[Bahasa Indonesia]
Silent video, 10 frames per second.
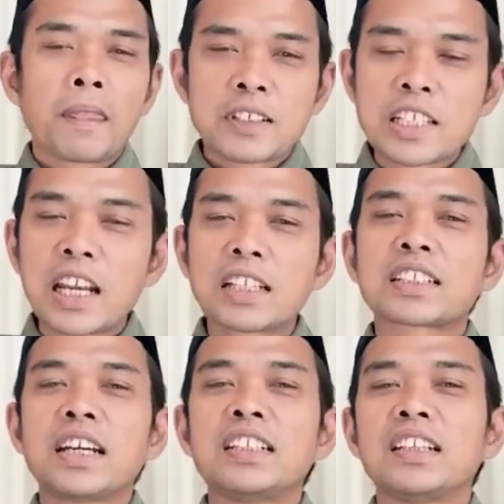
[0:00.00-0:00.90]
senang
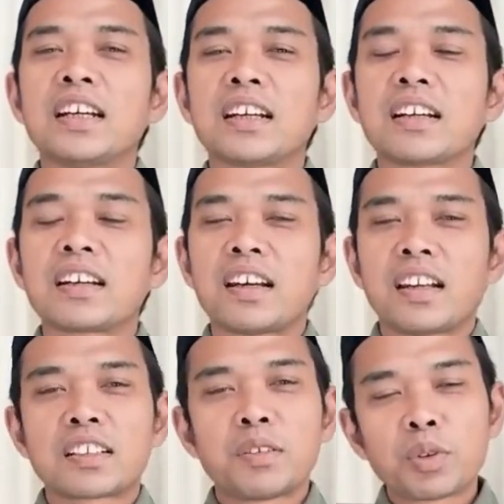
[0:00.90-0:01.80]
sekali dia.
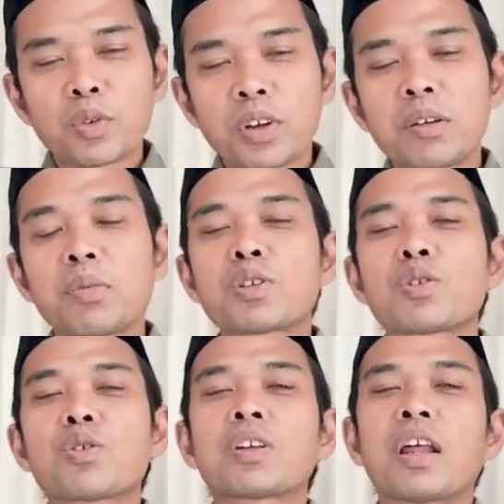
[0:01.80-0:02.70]
Karena kebetulan dia
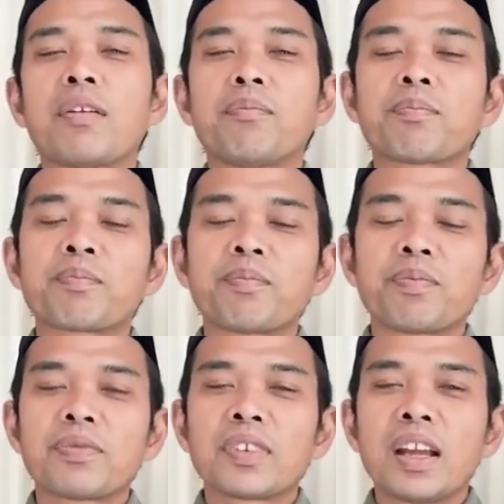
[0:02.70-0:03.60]
bercocok tanam.
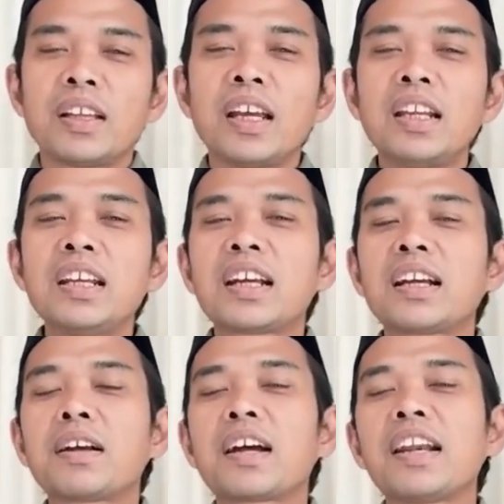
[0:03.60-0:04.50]
Jadi
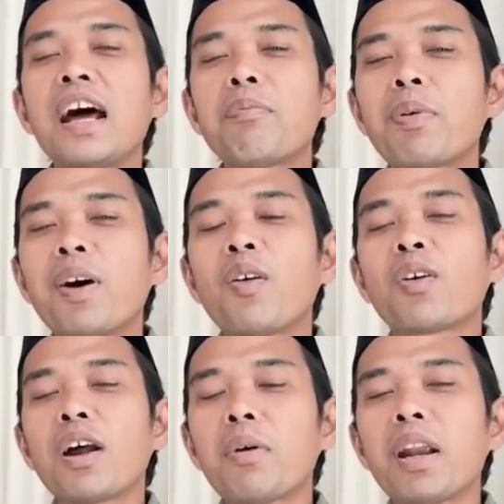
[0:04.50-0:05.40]
kenapa
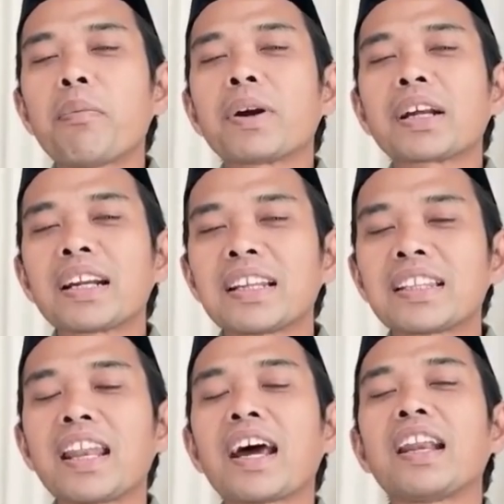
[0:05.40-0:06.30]
orang mendapatkan
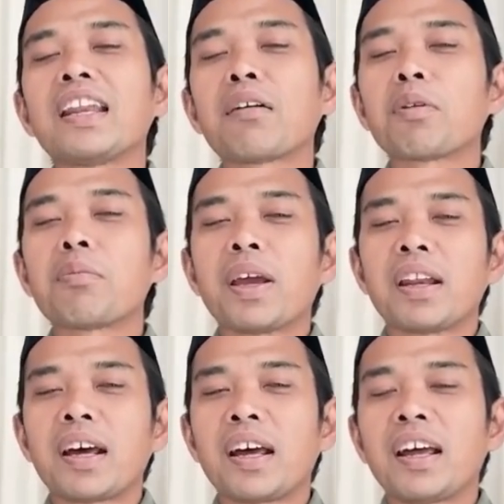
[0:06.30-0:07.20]
ketenangan yang
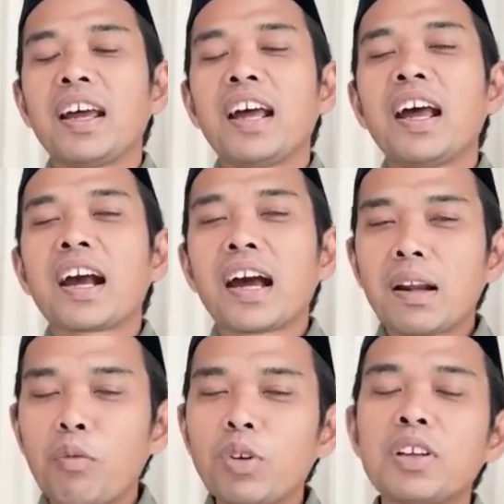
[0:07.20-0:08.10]
berbeda?
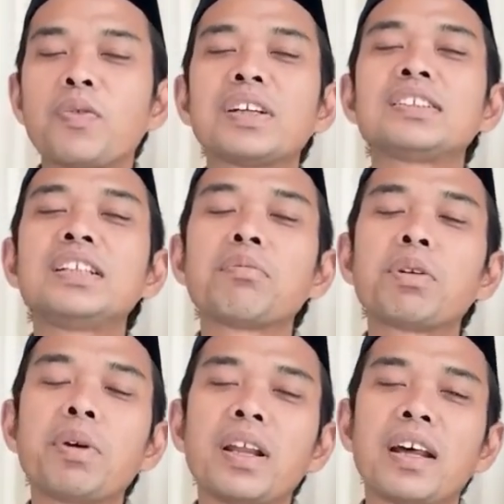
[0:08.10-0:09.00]
Karena motivasi yang
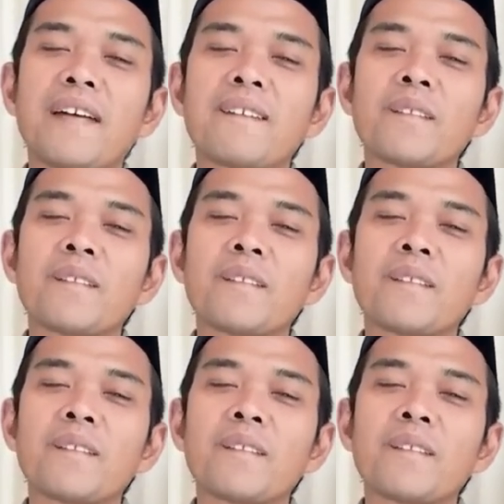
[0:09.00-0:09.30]
berbeda.